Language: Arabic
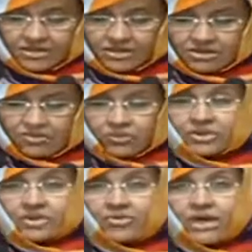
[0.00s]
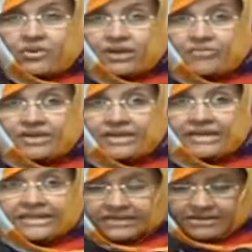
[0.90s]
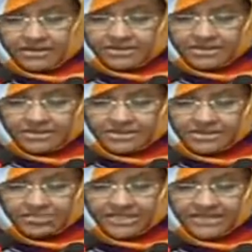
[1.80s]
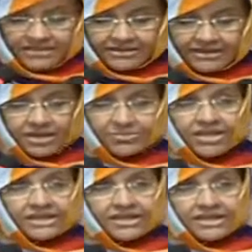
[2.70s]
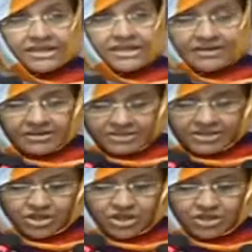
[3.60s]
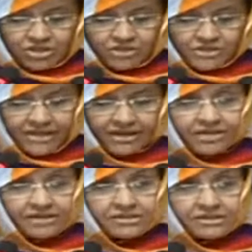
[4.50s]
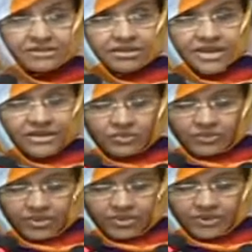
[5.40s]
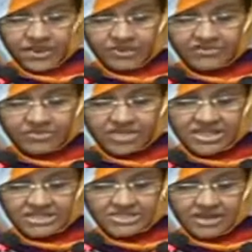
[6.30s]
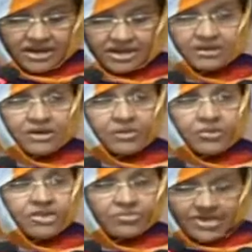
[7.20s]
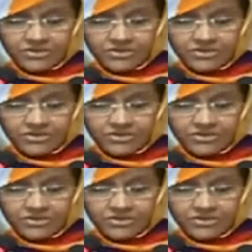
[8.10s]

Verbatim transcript: وكما يعبر عن إرادة البلدين الرامية إلى تشجيع وترقية التبادل الثنائي في المجال الزراعي وتبادل